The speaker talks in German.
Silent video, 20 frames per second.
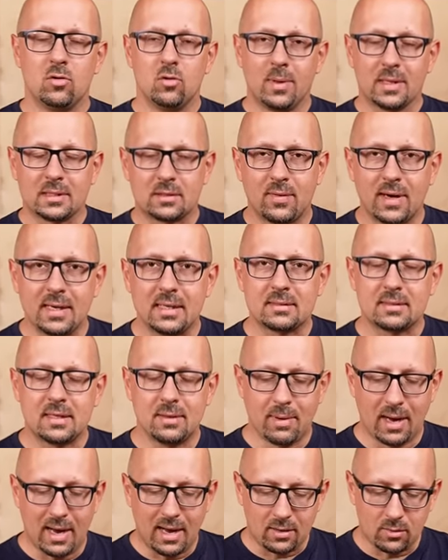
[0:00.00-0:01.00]
Nummer zwei, das
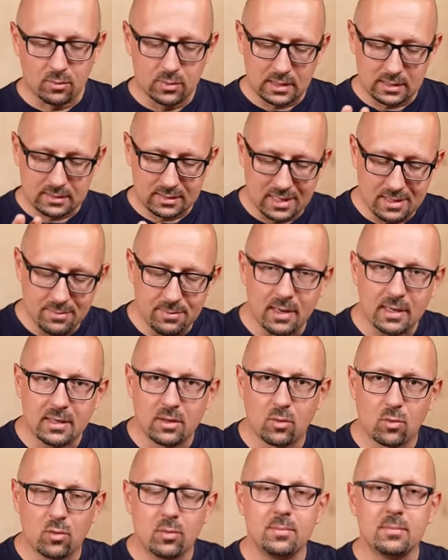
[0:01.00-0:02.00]
Thema Akku, das ist immer
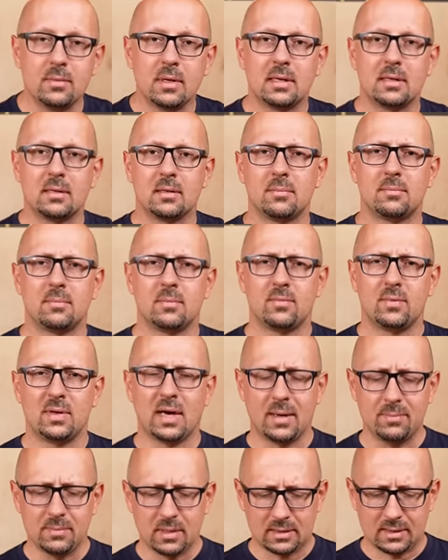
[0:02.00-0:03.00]
hier oben. Ähm,
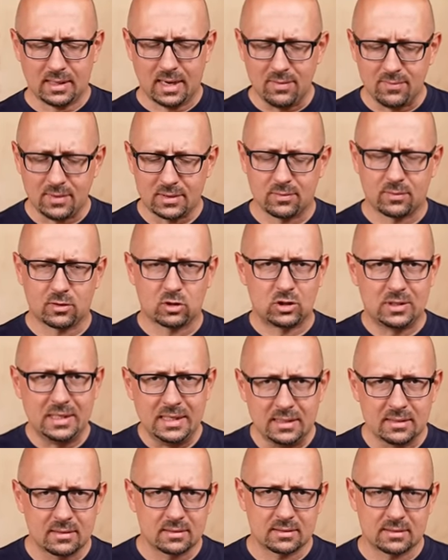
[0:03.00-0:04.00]
wir haben da teilweise
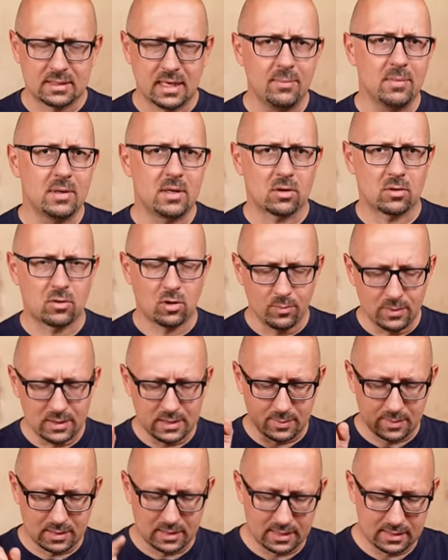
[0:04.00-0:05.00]
verschiedene Systeme, da komme
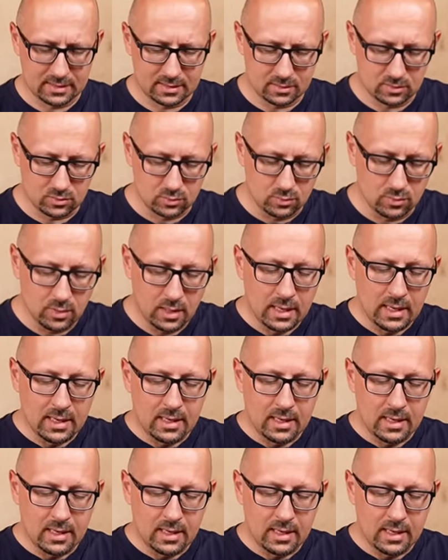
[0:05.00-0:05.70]
ich aber gleich dazu.